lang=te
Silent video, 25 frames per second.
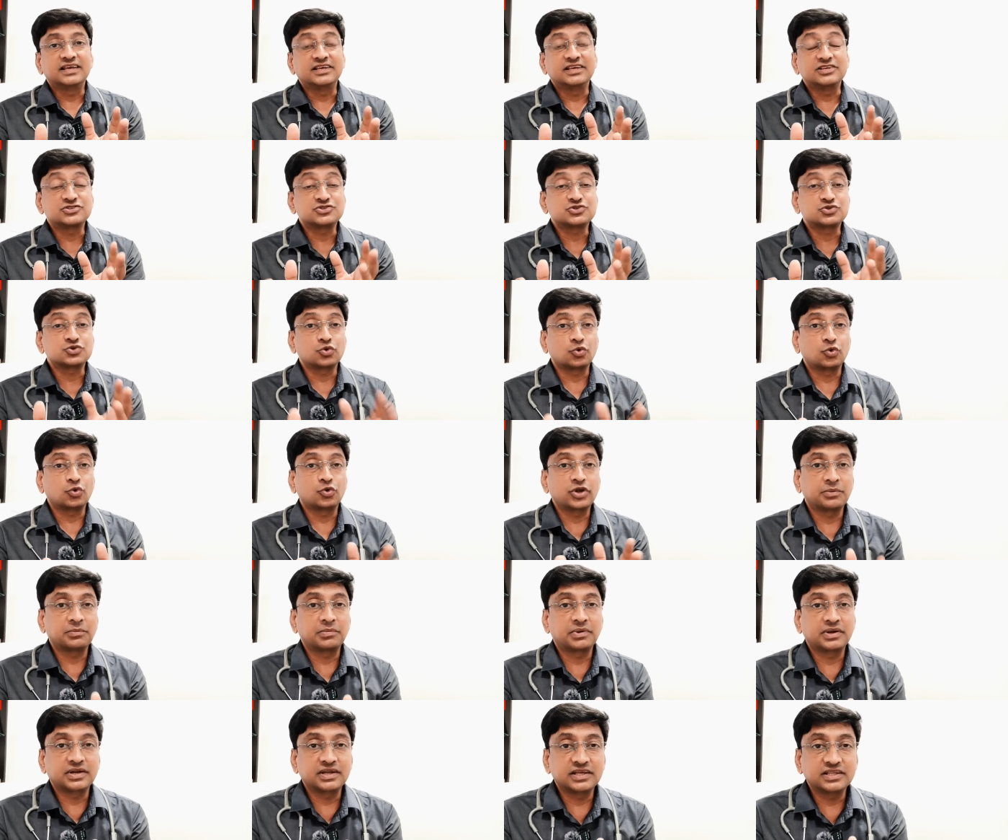ఈ
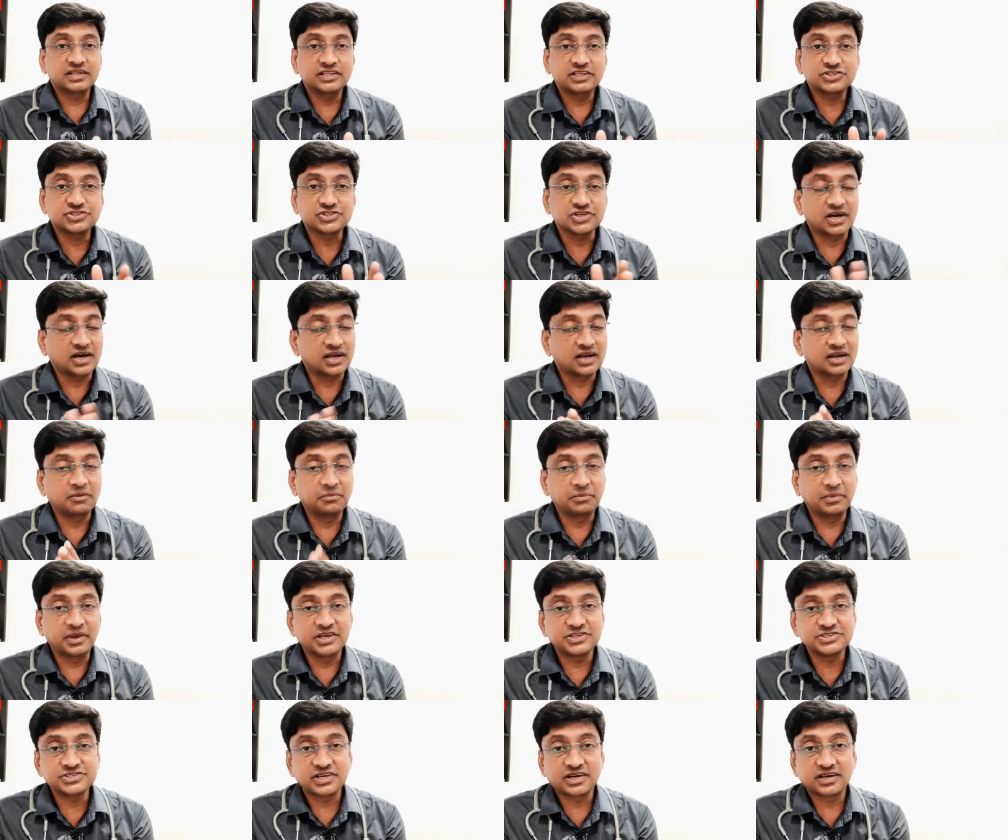సోడియం అనేది చాలా
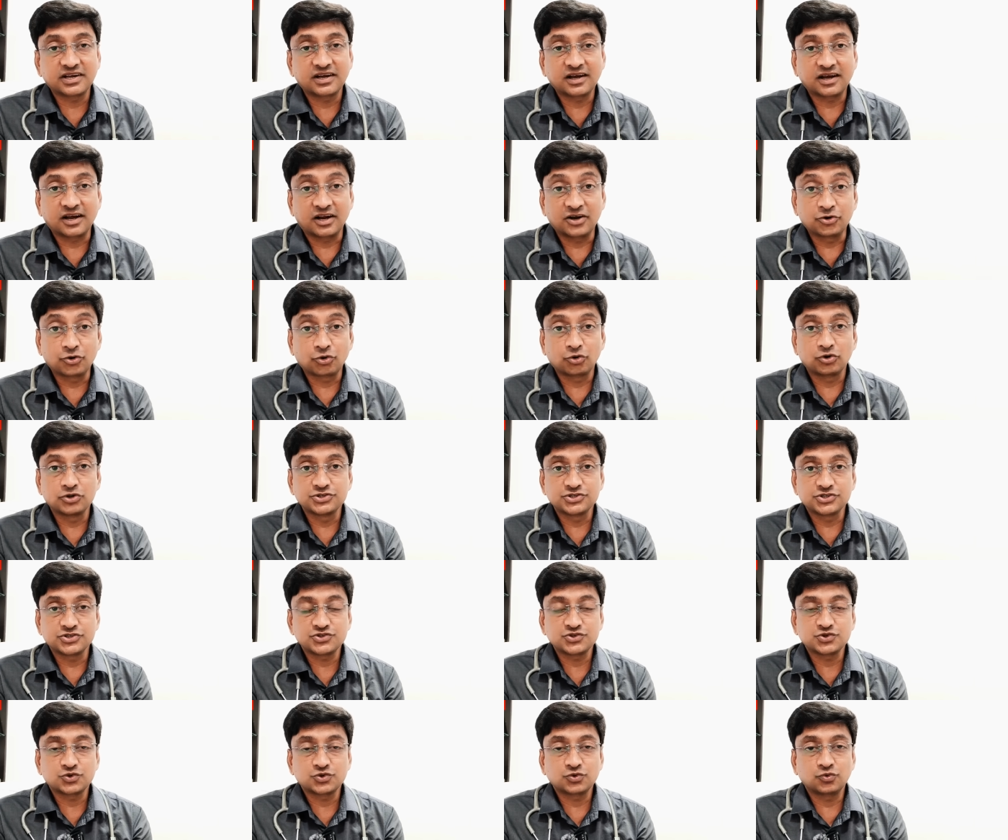మేజర్గా కంట్రోల్
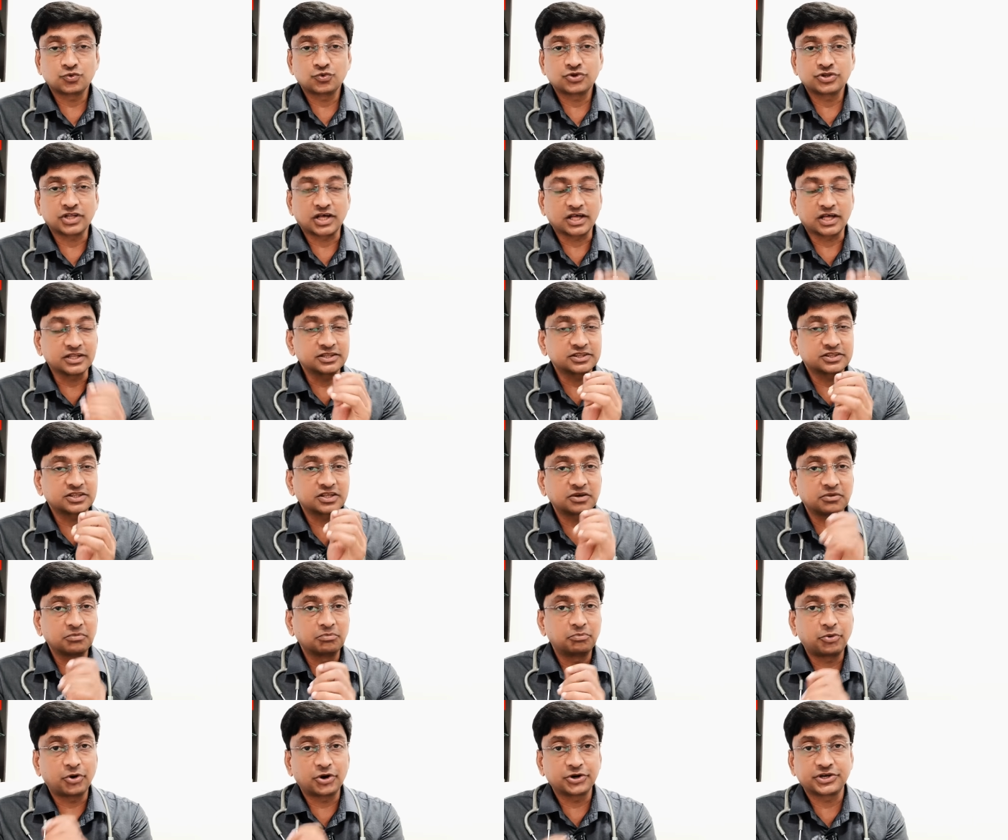చేస్తూ ఉంటుంది అంత
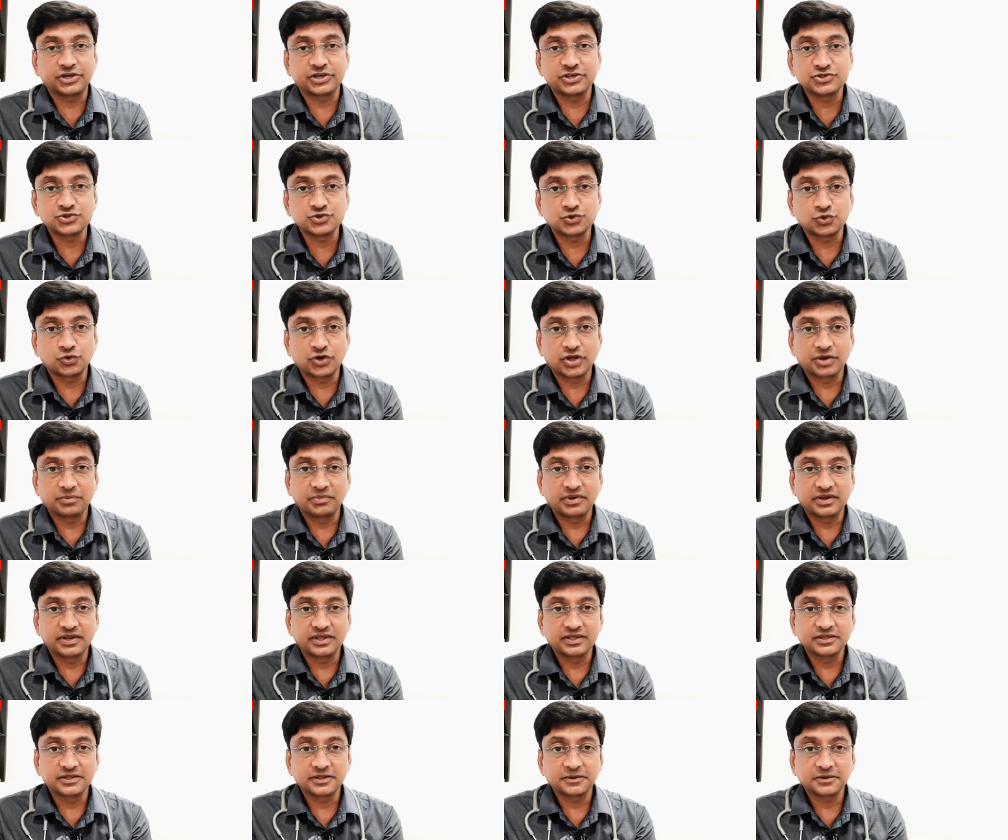ఇంపార్టెంట్ సోడియం
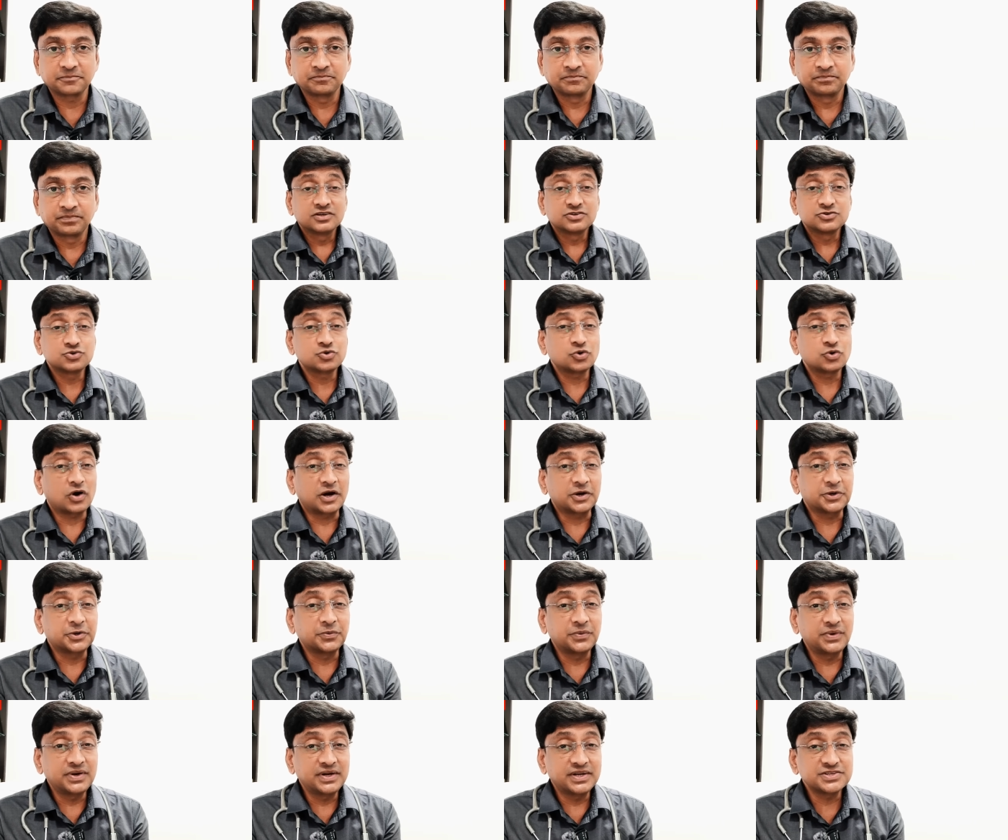అనేది సో
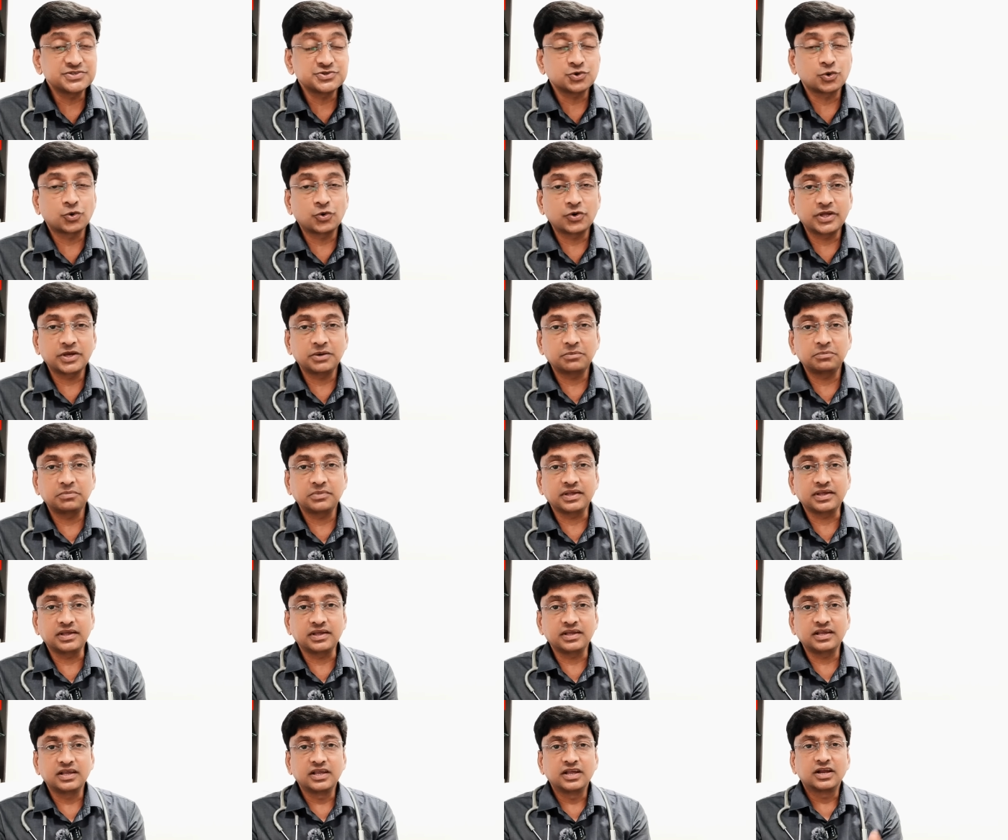అటువంటి
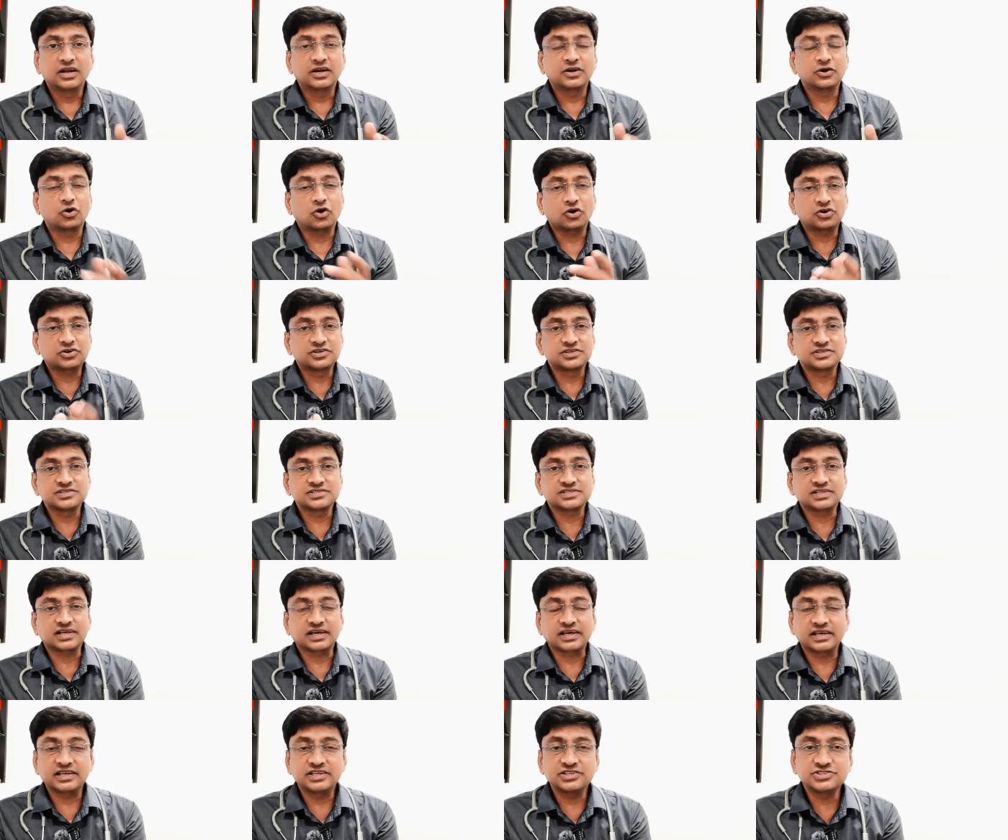సోడియంని డాక్టర్స్
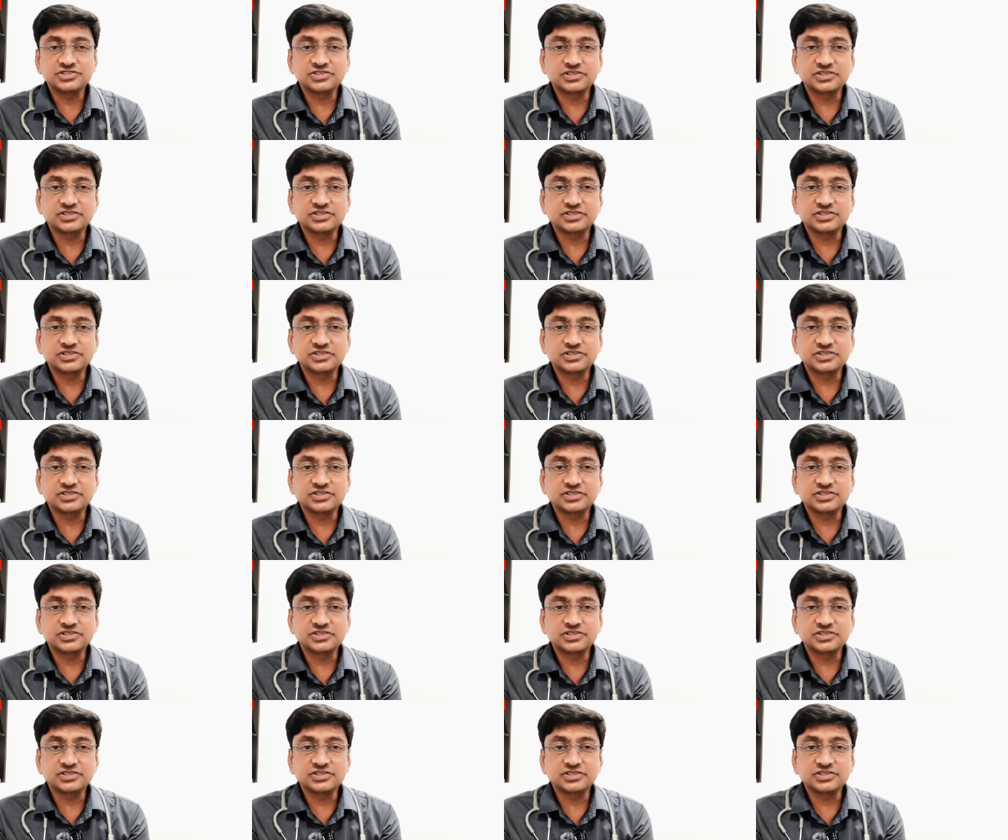తగ్గించి